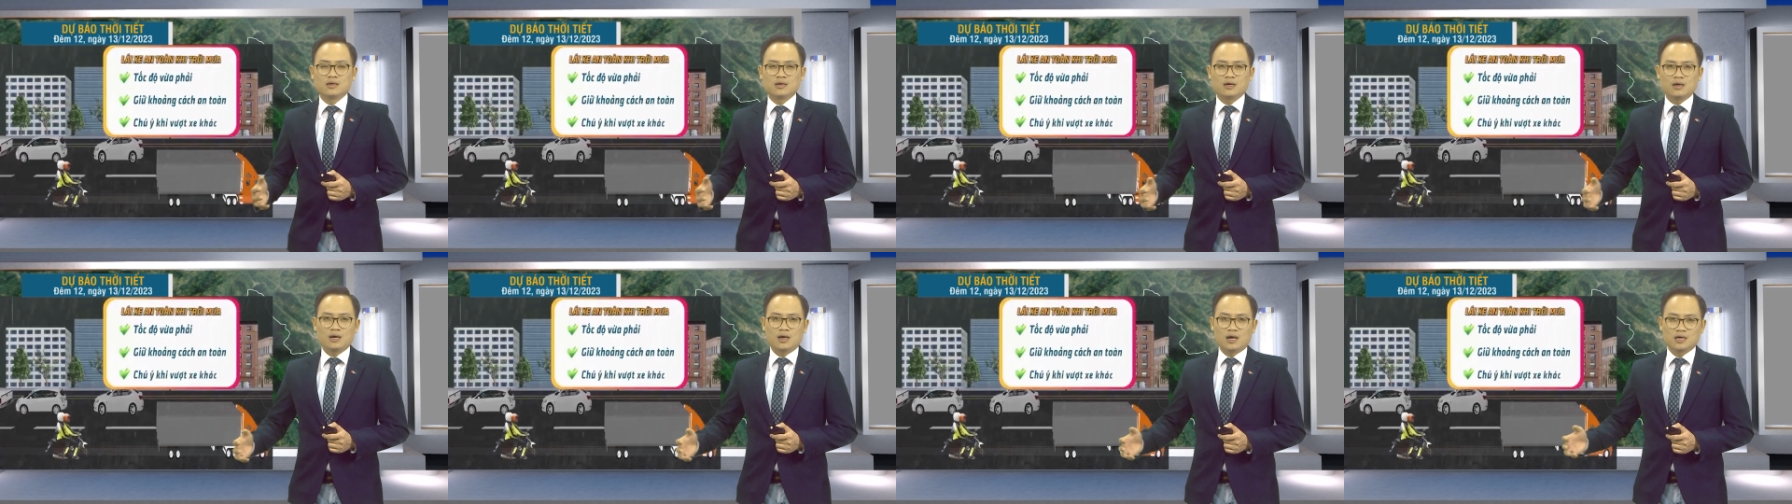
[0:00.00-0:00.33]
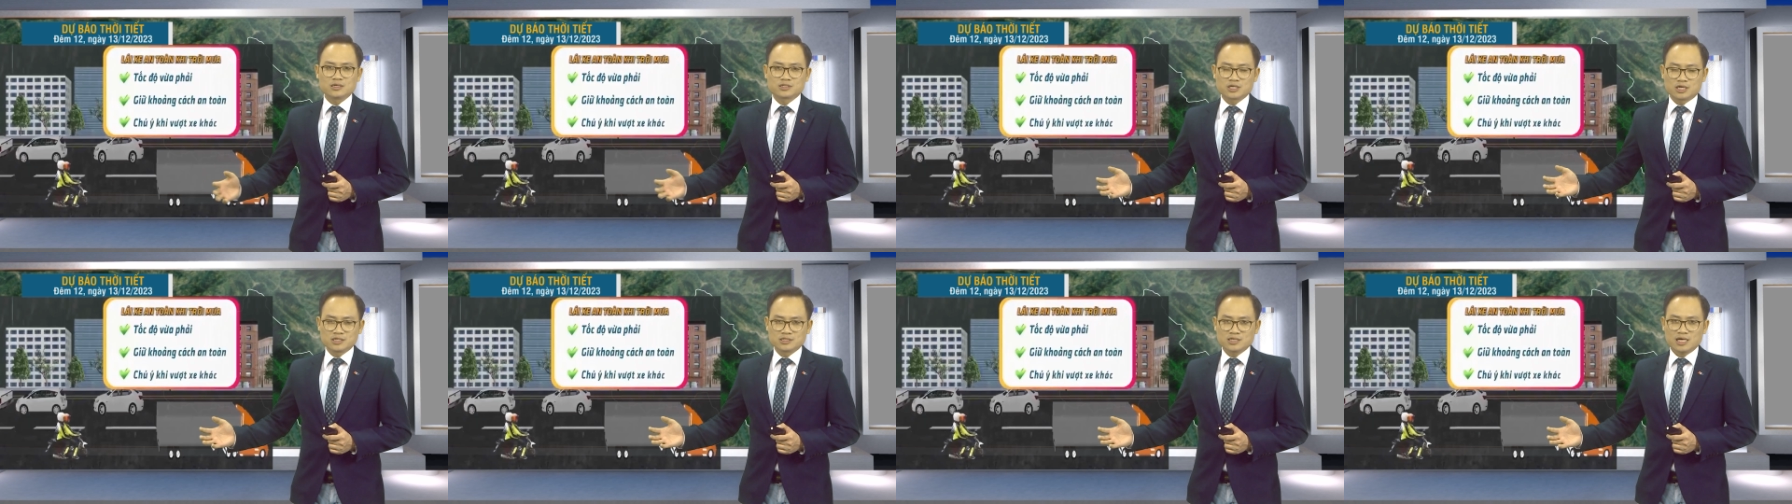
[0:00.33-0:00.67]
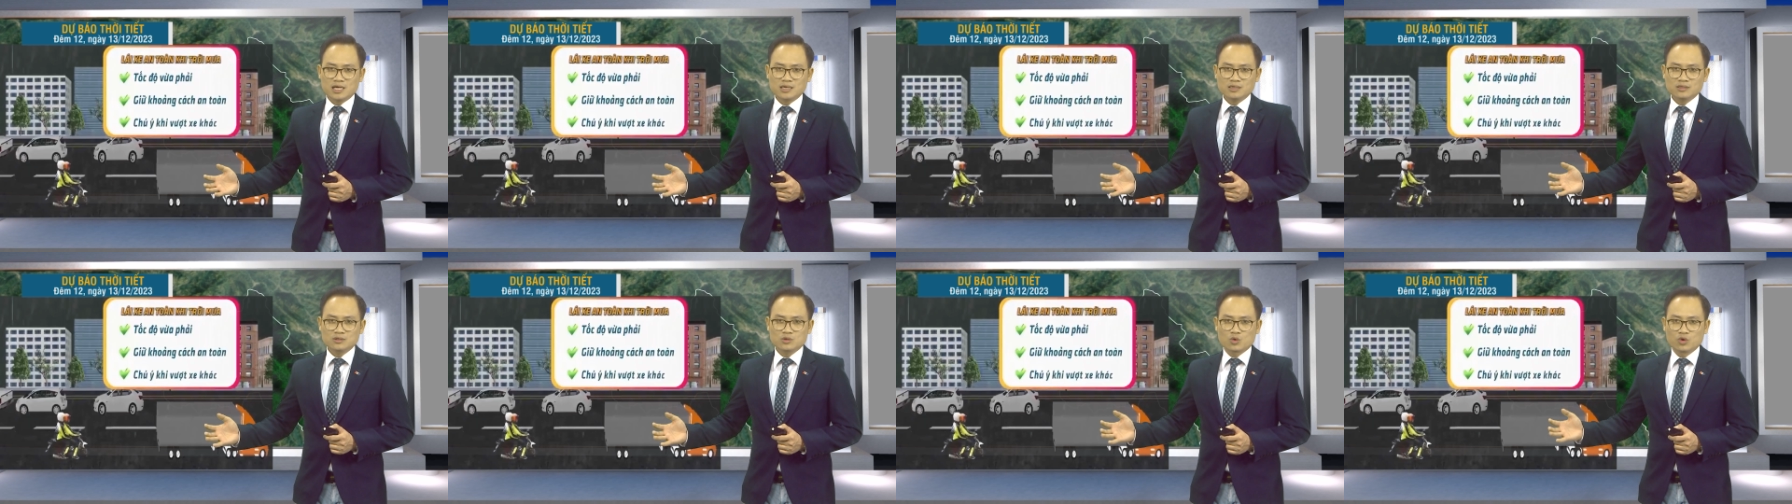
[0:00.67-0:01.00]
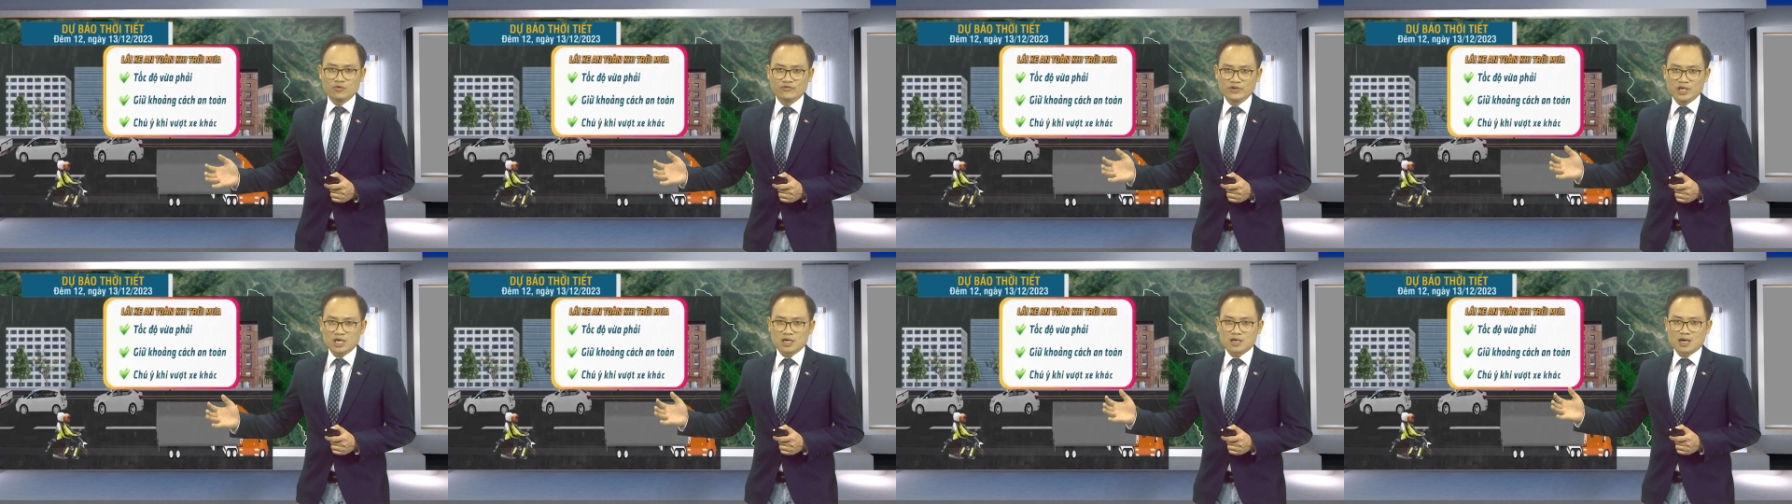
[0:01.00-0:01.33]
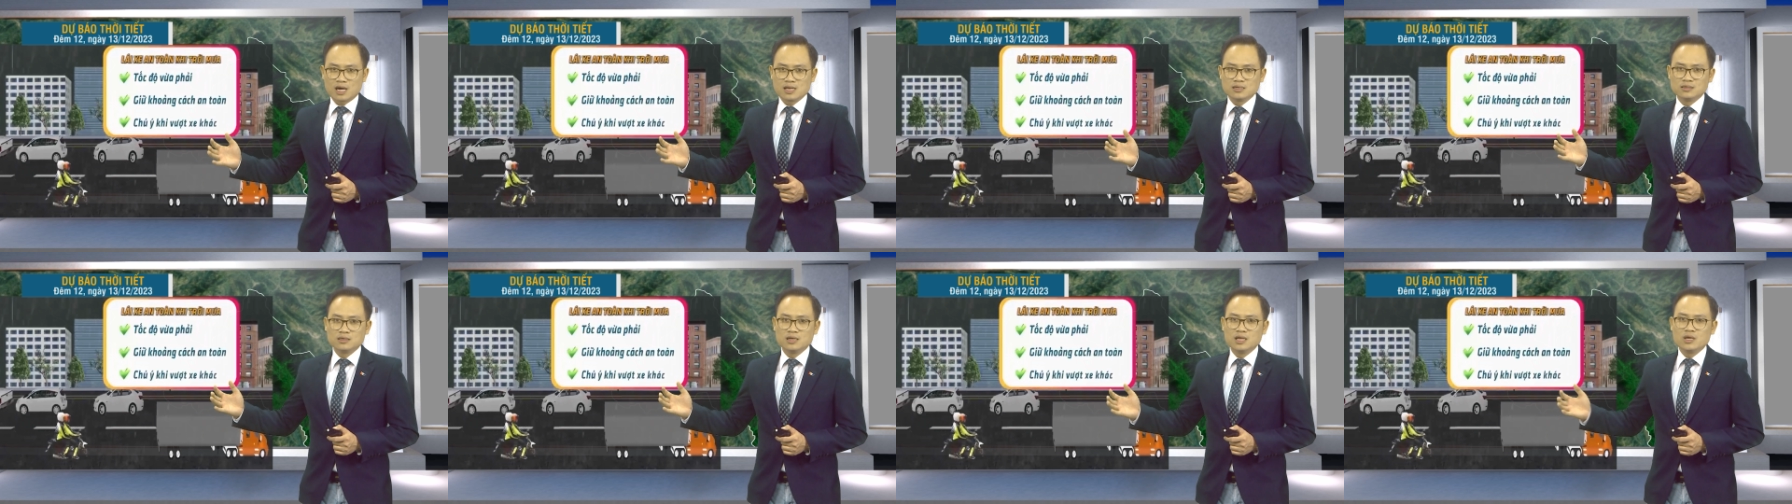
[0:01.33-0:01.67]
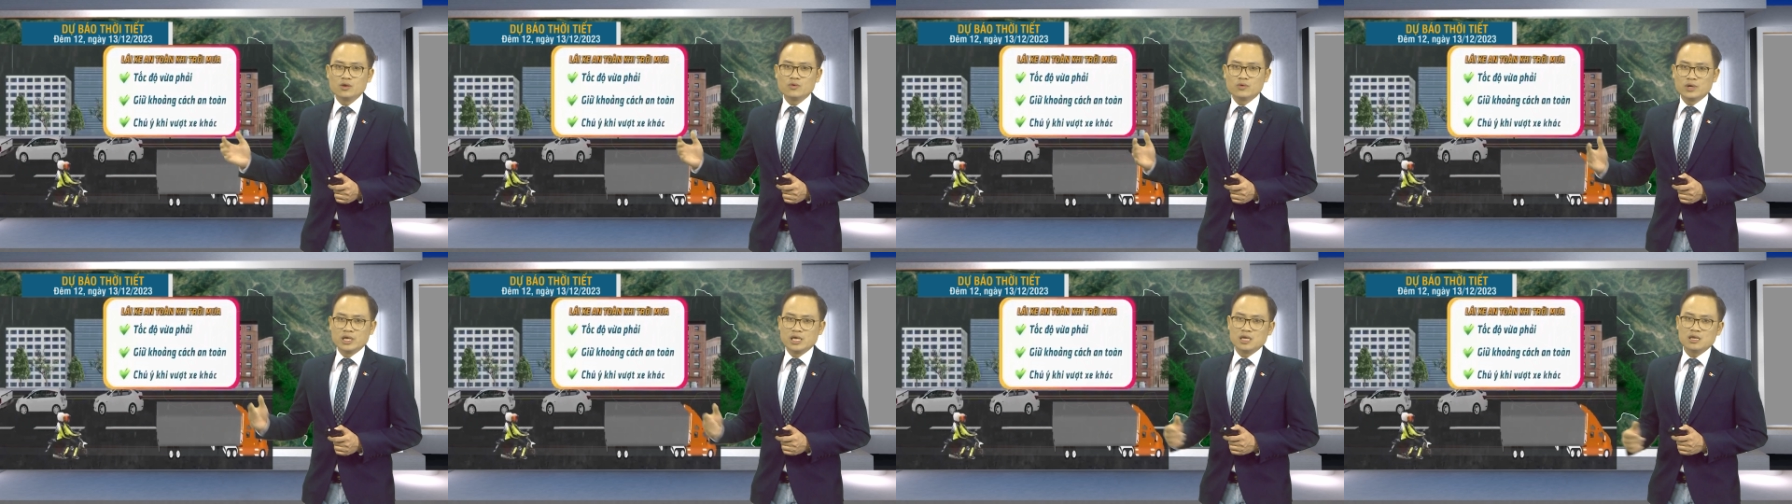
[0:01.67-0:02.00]
à, trời rét. Quý vị cần
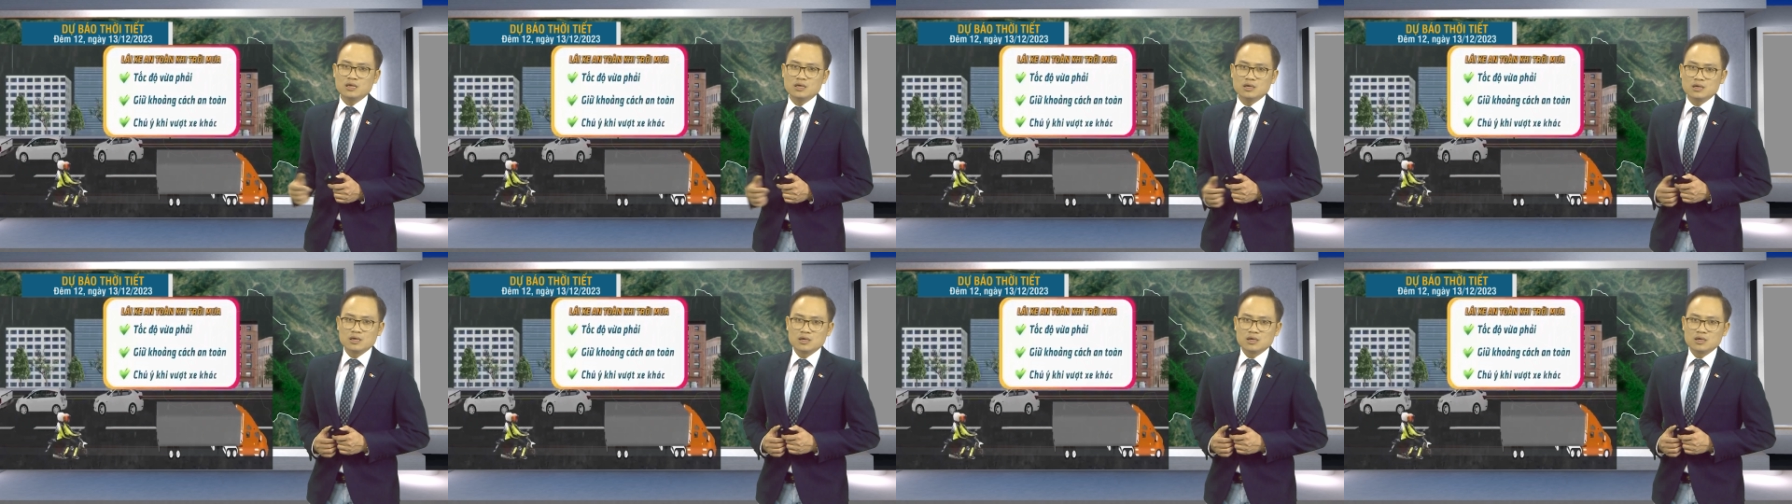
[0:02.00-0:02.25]
lưu ý